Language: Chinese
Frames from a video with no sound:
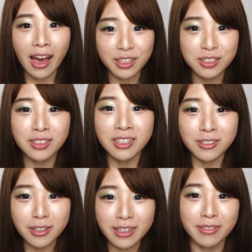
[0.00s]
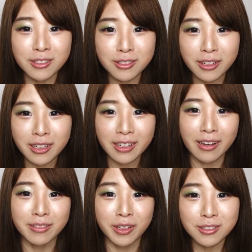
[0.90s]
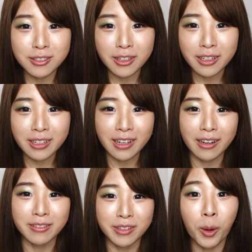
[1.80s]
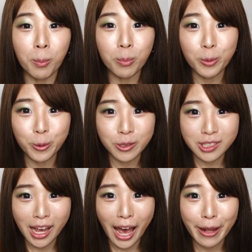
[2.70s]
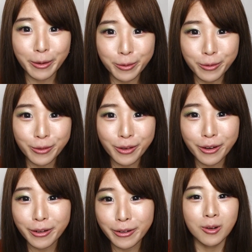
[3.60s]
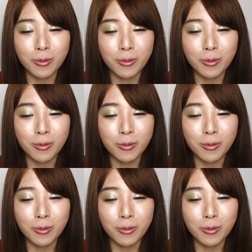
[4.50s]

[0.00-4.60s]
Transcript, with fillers: 还是正港正港正港的抹茶绿哦！